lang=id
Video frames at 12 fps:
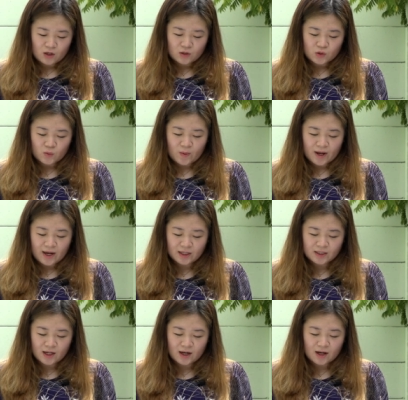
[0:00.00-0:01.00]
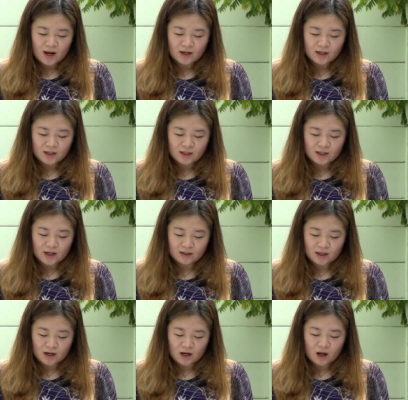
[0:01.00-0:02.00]
supaya jangan ada di
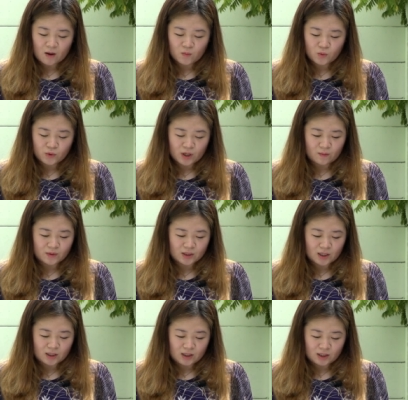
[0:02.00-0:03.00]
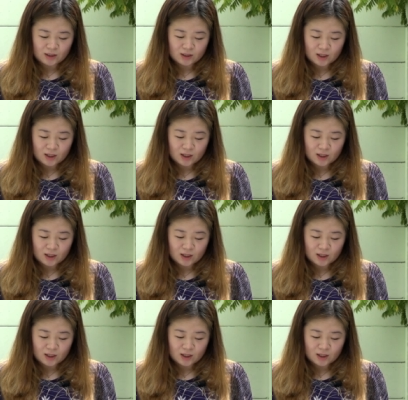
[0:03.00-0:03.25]
antara kamu yang menjadi